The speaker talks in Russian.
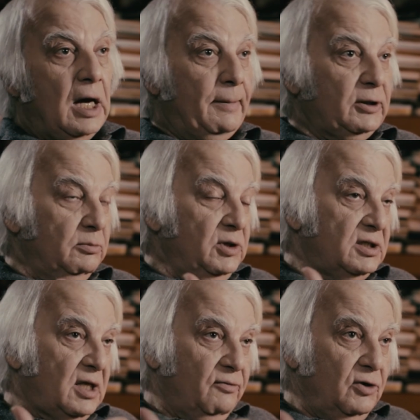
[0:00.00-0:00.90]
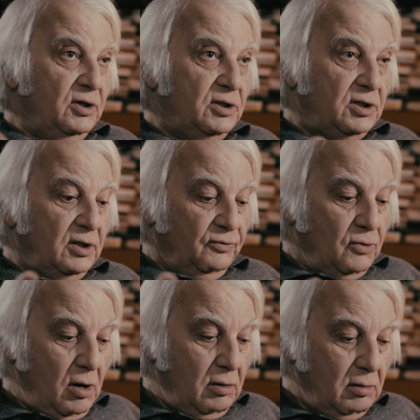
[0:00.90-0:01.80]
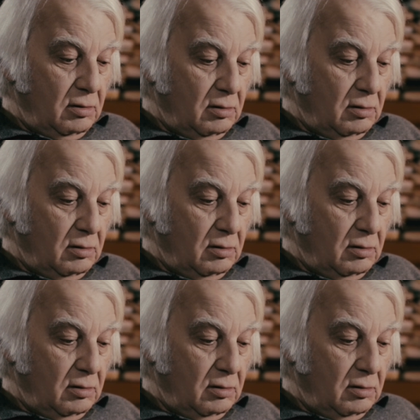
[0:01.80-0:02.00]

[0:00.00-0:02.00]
А потом ни с того, ни с сего